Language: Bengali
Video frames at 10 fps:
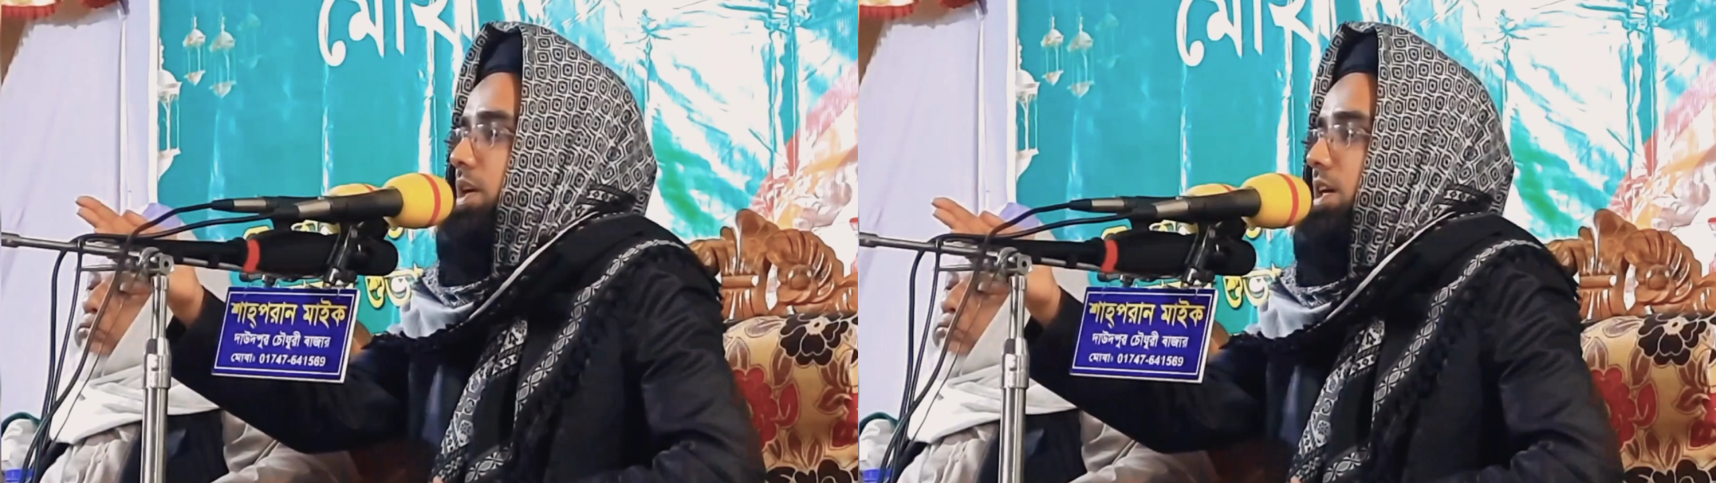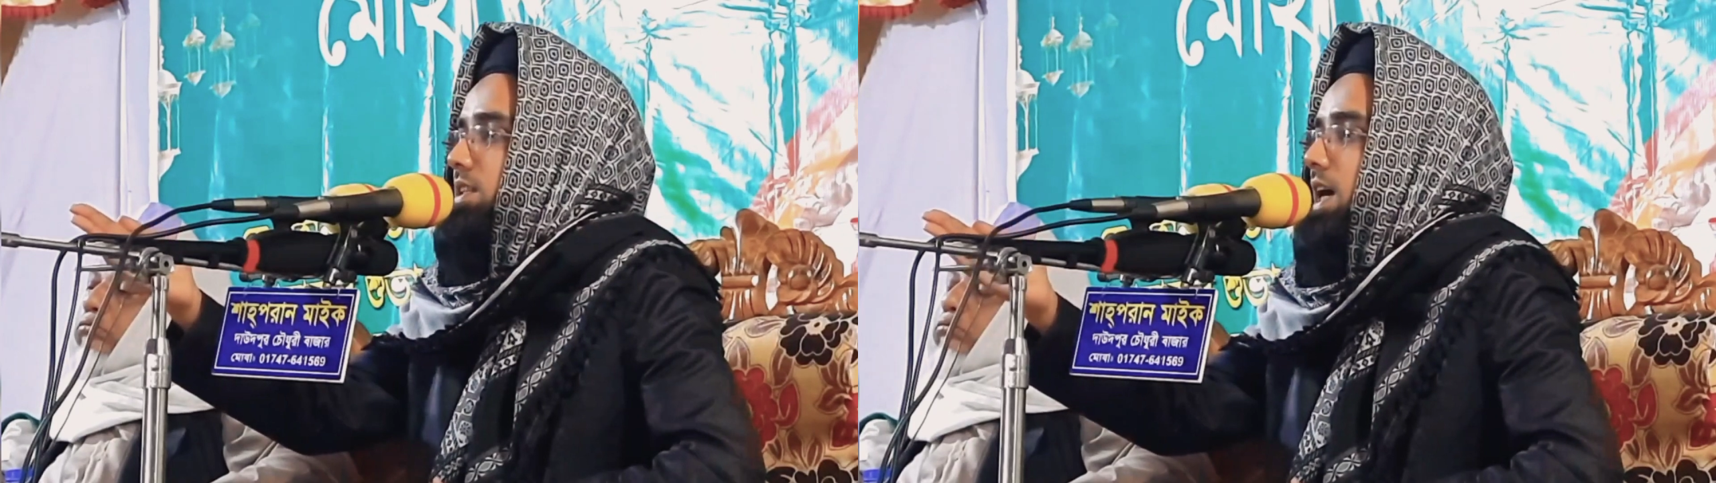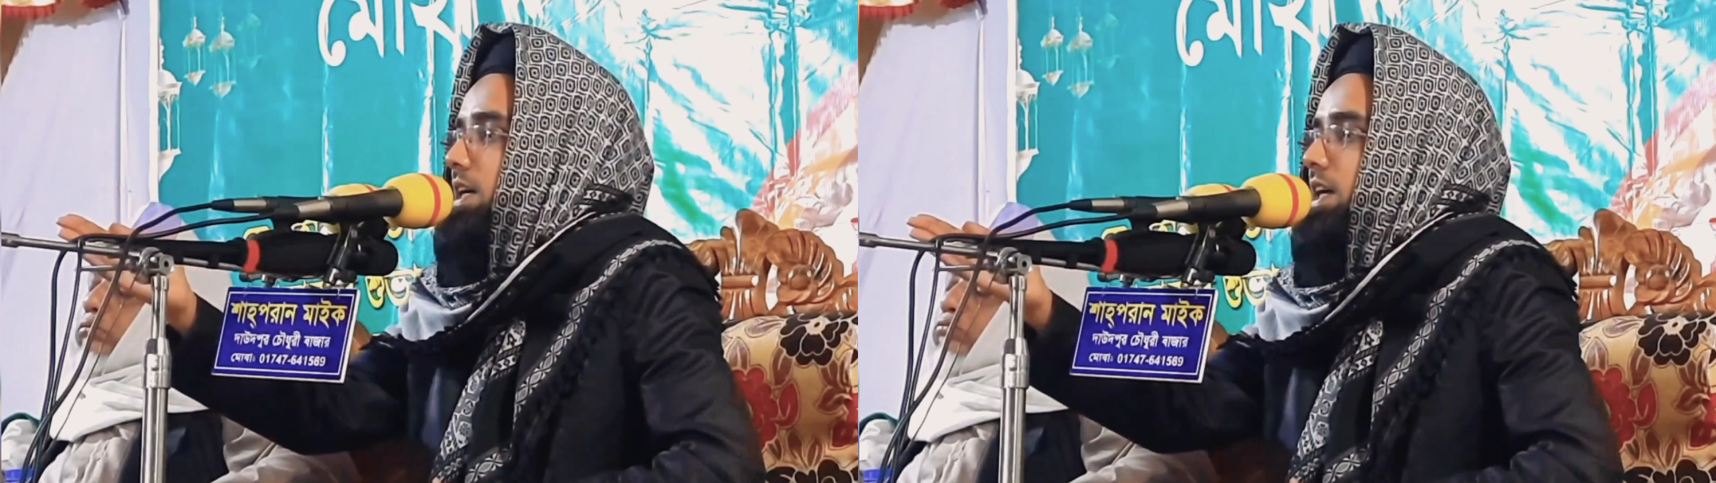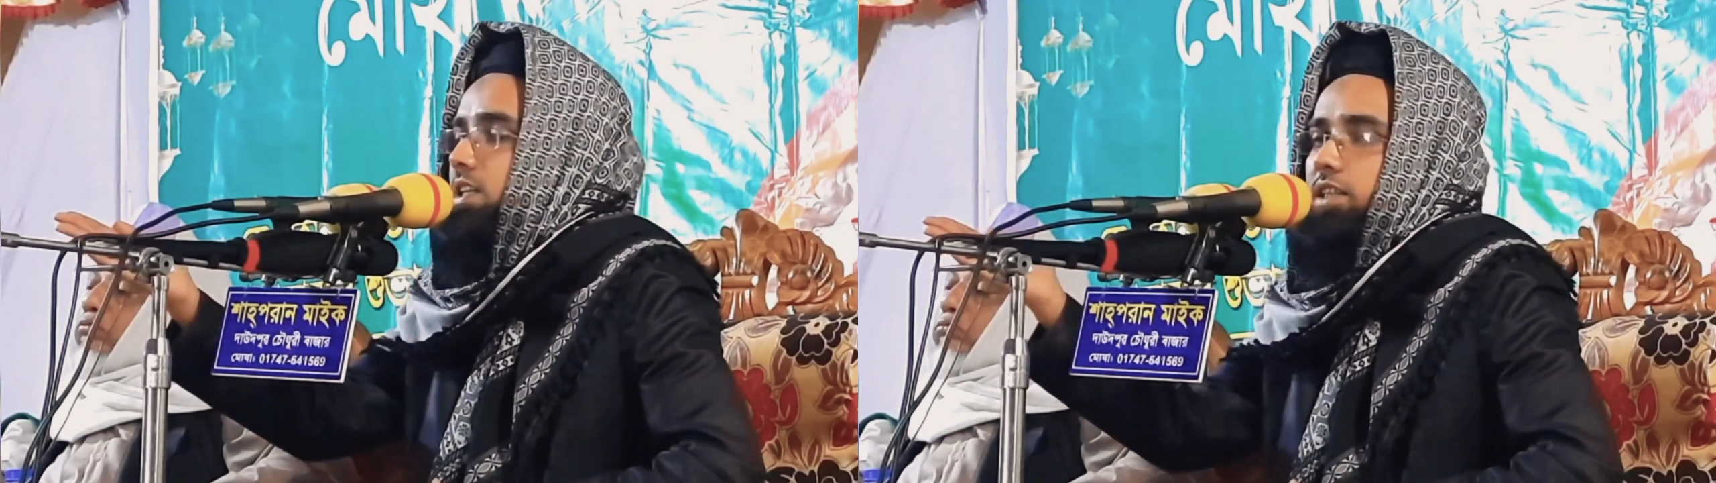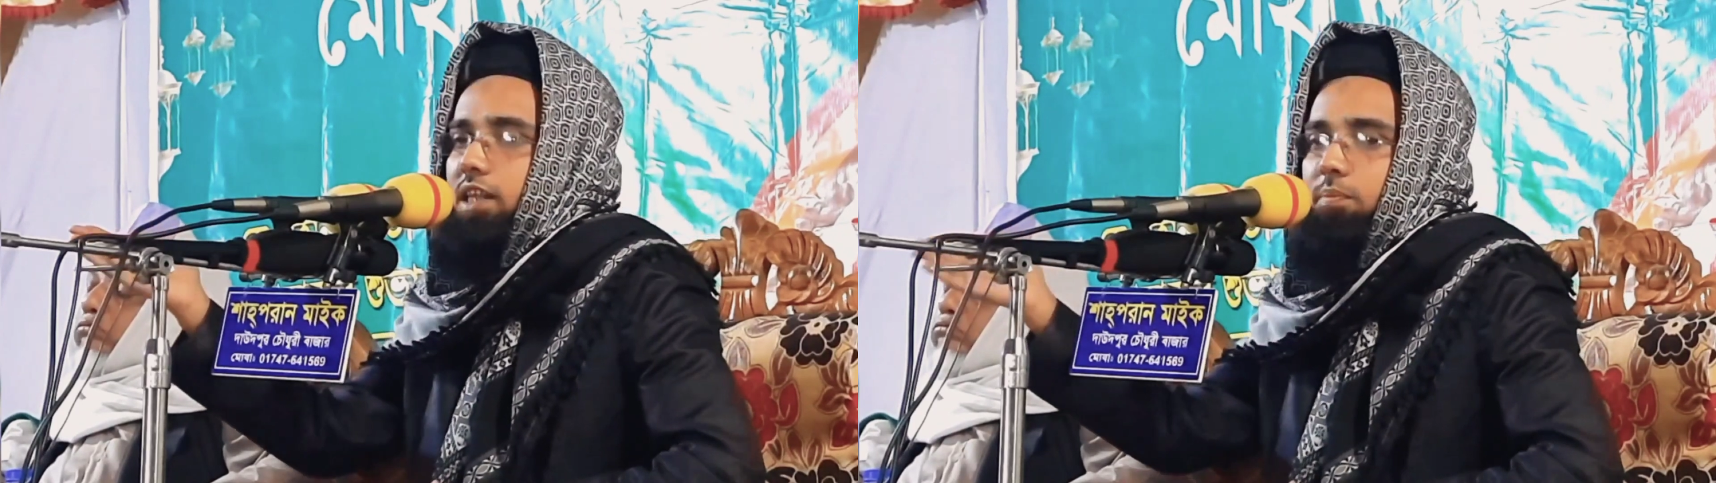পেয়ে তাকে
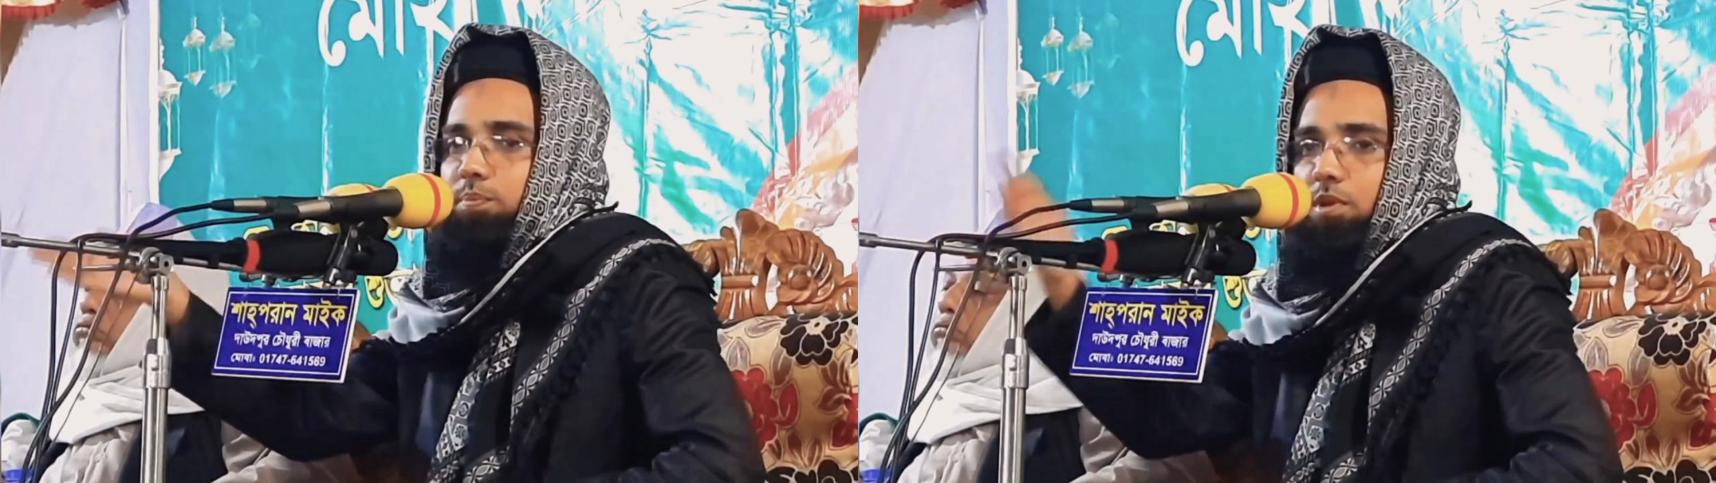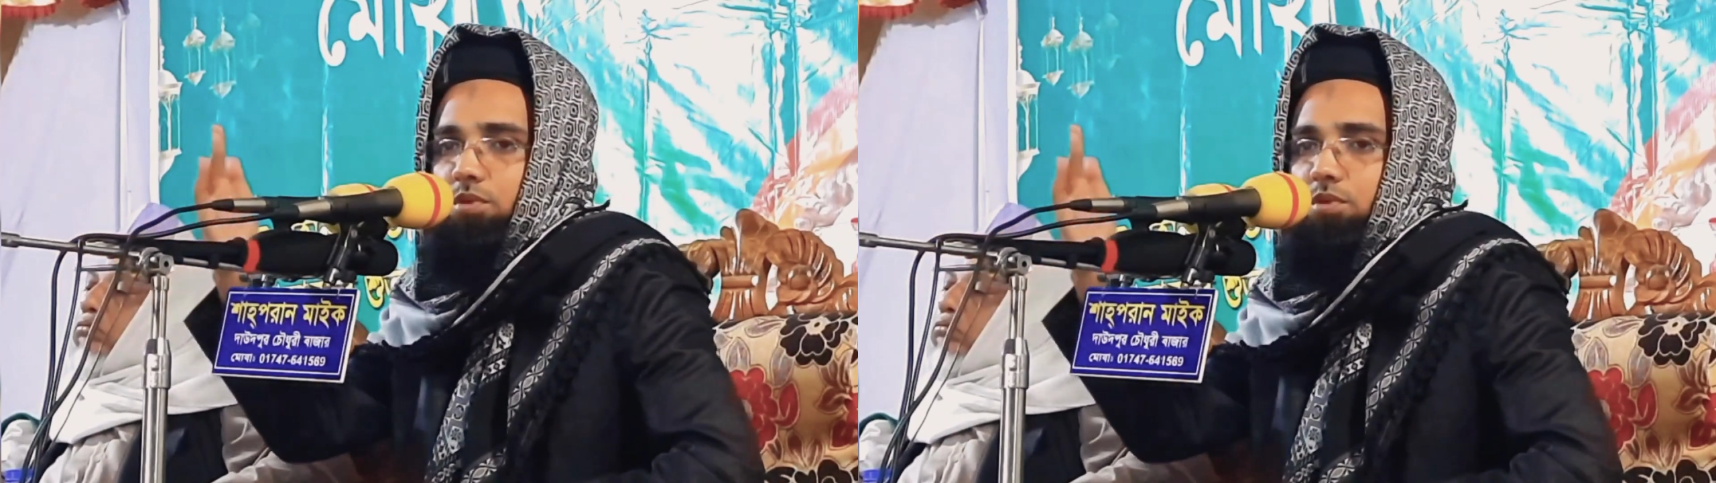একটা তাপ্পর